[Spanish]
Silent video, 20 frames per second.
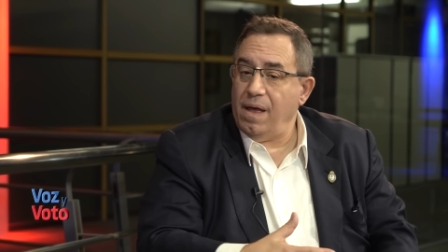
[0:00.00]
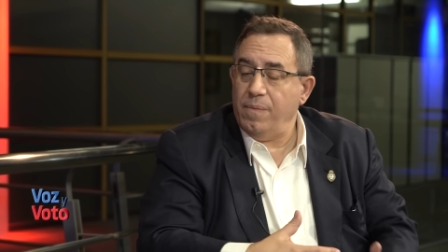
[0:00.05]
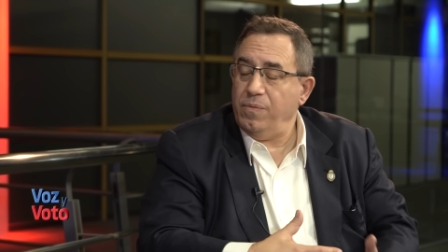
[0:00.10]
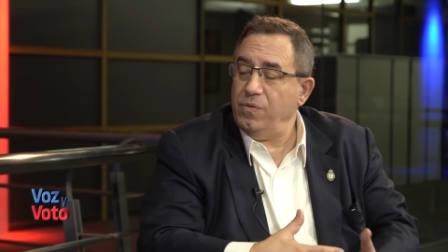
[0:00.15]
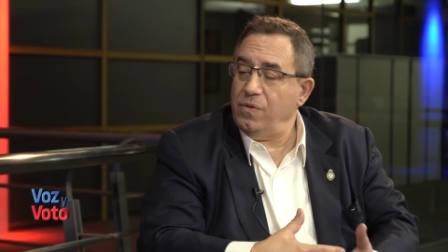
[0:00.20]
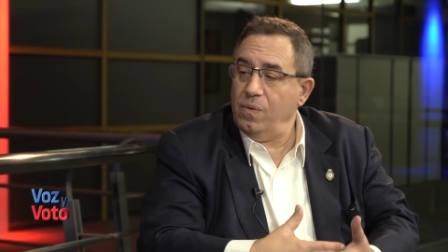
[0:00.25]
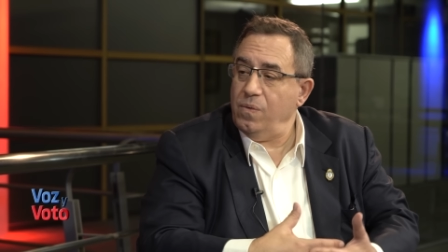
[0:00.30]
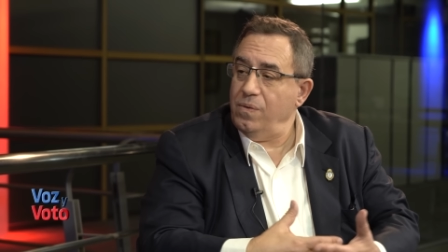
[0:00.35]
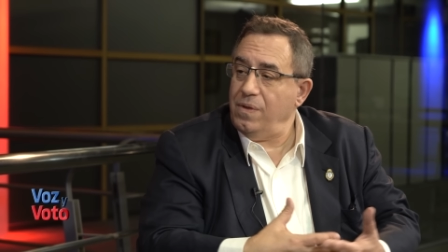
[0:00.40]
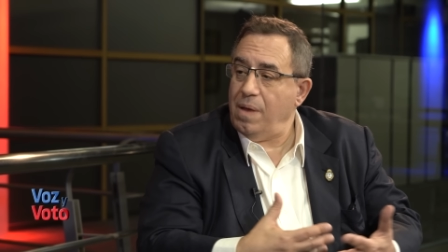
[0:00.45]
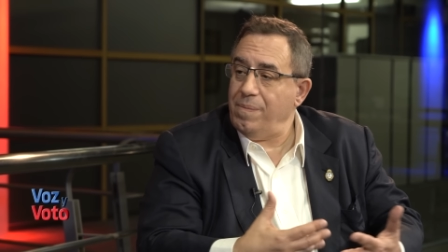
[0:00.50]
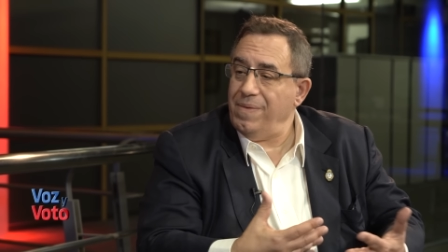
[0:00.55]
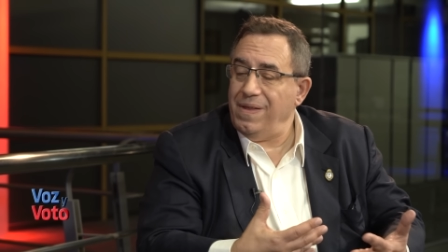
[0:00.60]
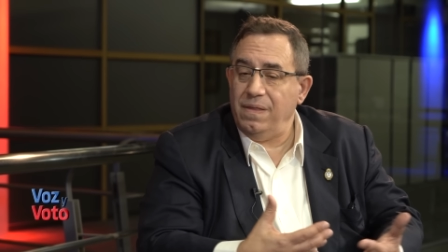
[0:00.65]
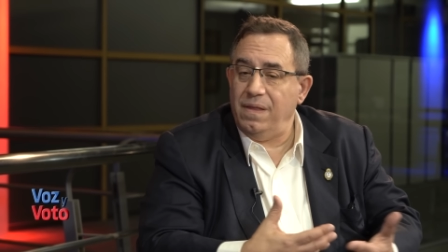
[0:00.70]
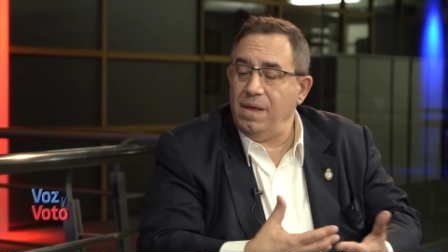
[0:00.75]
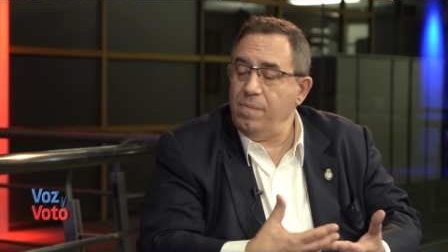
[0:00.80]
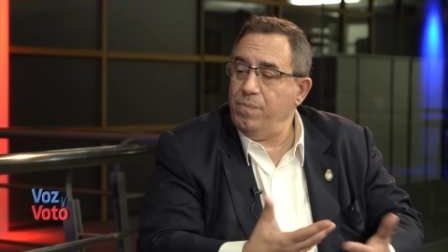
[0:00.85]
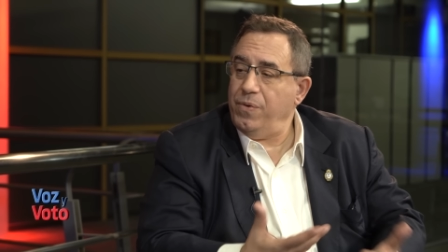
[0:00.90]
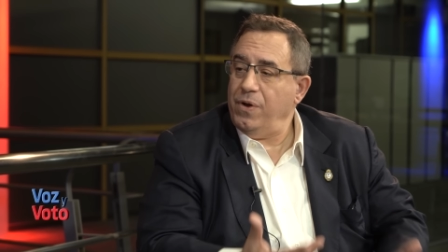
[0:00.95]

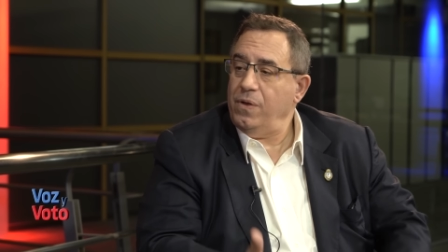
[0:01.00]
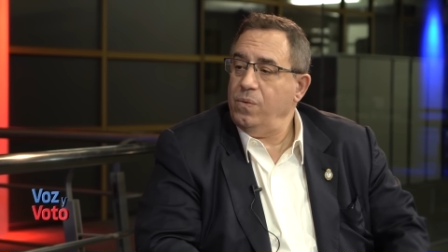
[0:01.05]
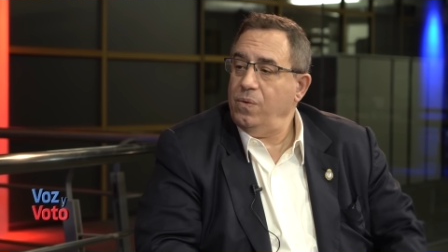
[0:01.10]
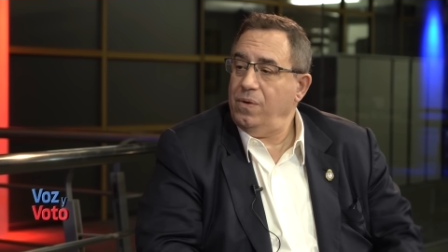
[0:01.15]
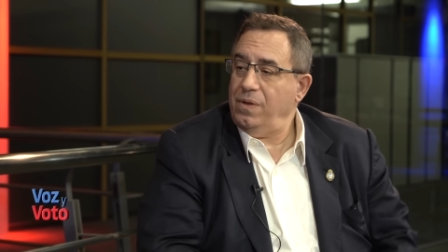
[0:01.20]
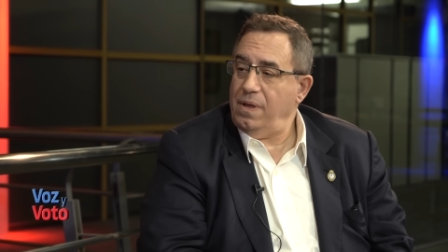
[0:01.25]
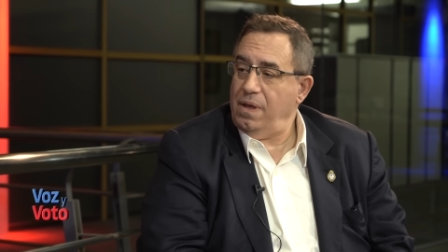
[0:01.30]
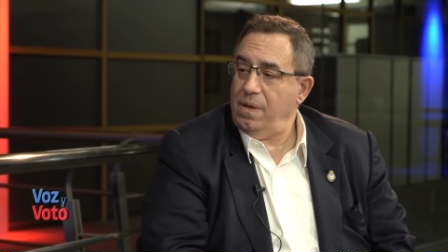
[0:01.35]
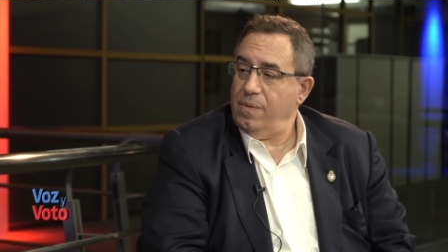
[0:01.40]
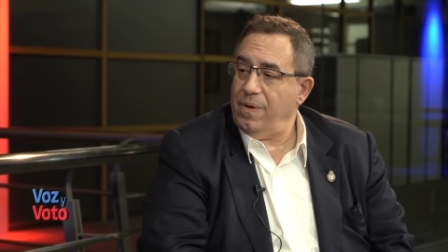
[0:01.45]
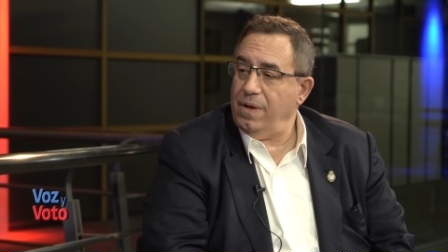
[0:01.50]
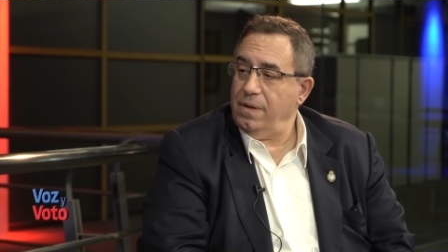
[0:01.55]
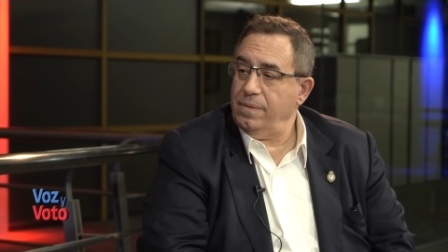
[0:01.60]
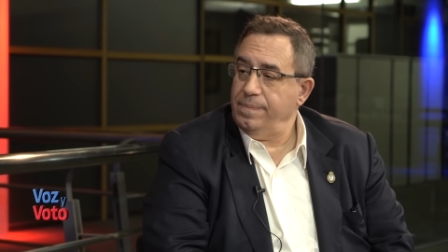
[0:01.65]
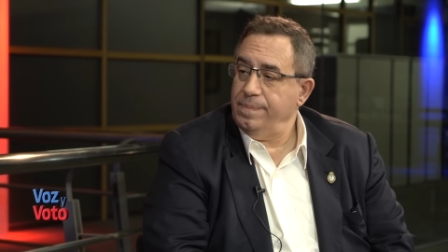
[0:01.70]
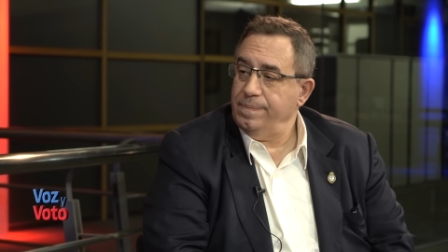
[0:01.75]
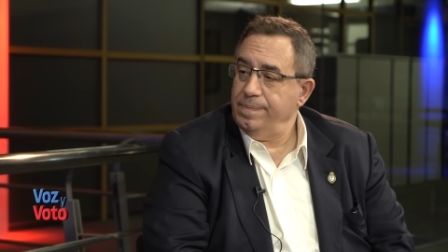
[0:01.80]
absolutamente improductiva.